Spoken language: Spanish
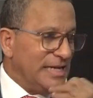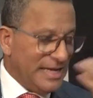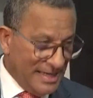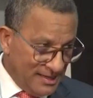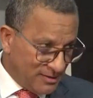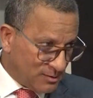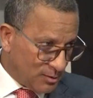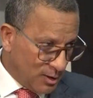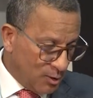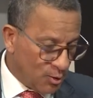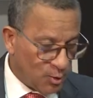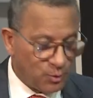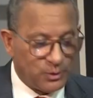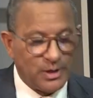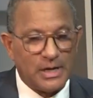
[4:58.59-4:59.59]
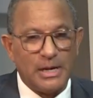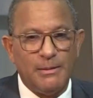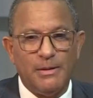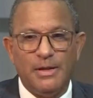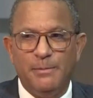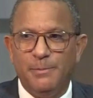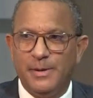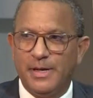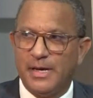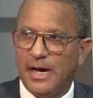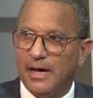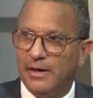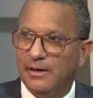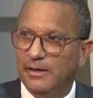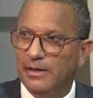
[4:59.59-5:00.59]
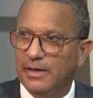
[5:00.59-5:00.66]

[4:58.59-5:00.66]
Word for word: Es eh, lo que usted acaba de explicar,